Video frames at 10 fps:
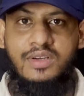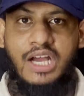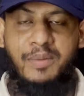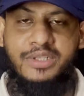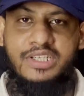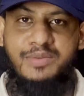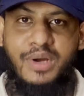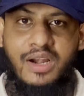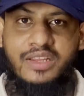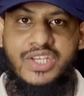আমাদের
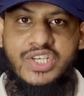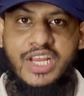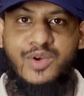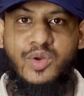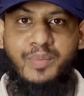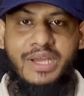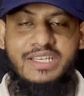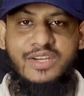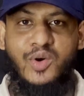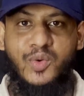বাংলাদেশের এখন
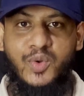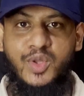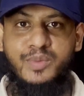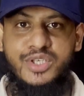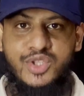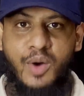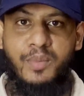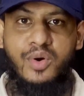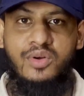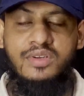ব্যাটিংয়ে অন্যতম স্তম্ভ
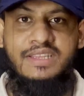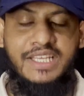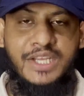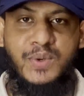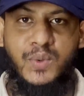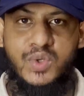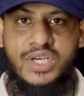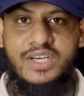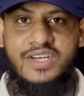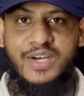তিনি
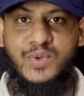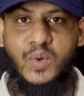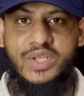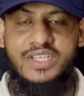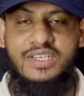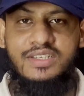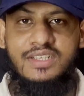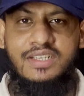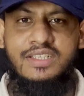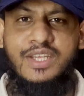উনষাট রান করেছে
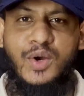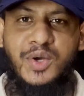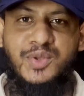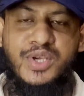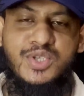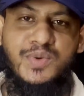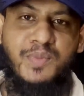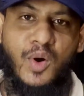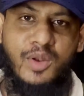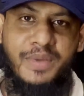তিনি হয়তো কিছু
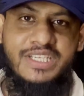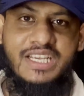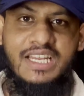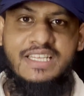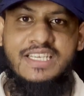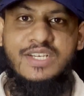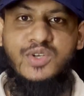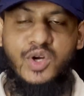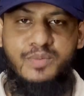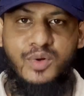বল বেশি খেলেছে
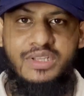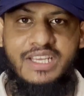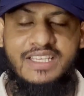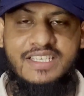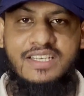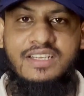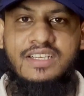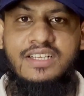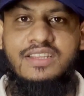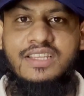ডট বল দিয়েছে
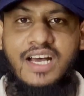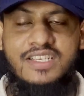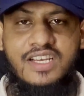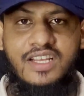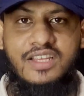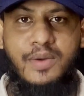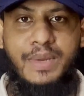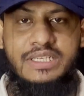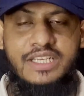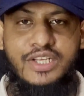তাছাড়া তার
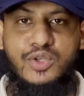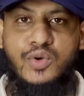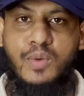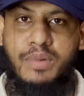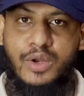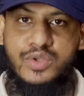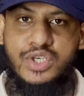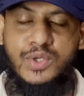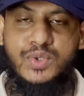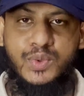ব্যাটিং কিন্তু খুব ভালো
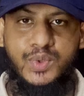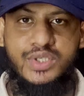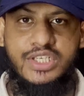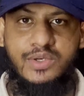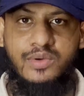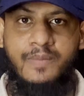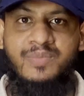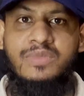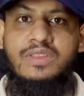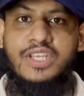ছিল সুন্দর ছিল
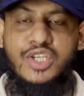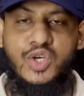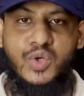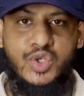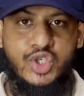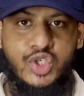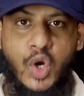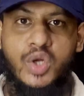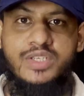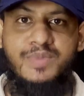তিনি যখন
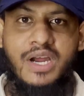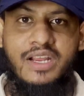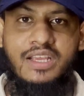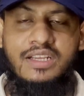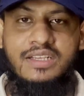শট মারে